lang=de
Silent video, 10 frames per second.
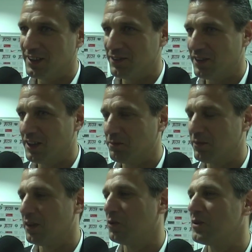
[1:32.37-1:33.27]
dass wir nach einem
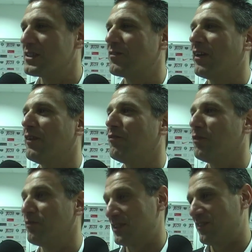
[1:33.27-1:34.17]
0-2 ein
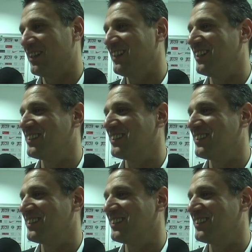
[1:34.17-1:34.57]
5-2 hier